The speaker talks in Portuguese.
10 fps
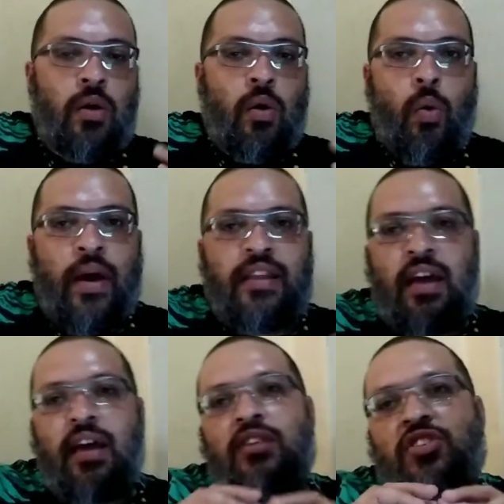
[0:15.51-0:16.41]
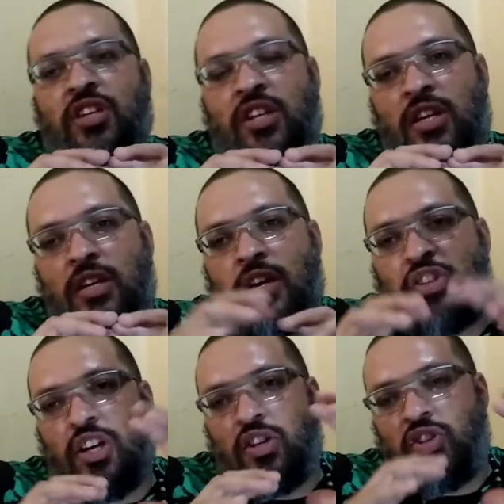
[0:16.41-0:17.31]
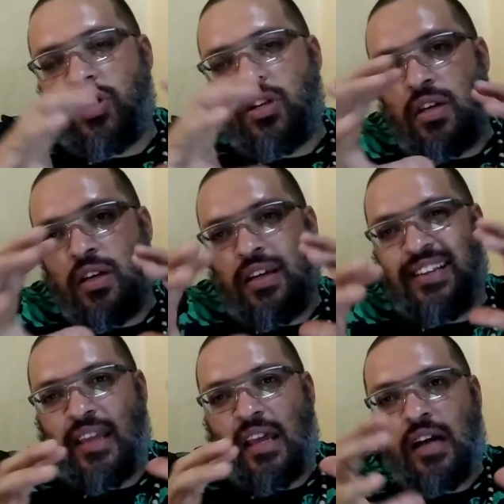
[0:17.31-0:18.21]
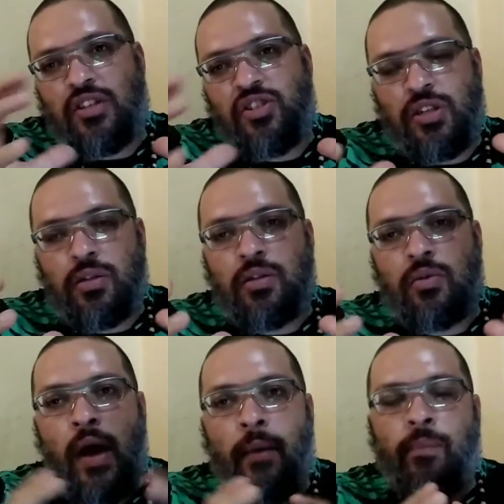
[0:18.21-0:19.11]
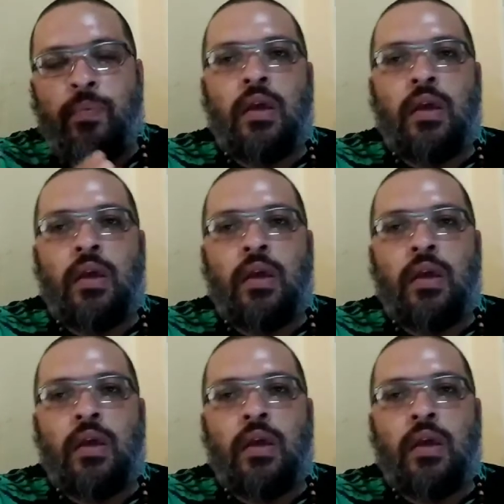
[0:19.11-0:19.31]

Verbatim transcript: com a ideia de da gente interagir, não é?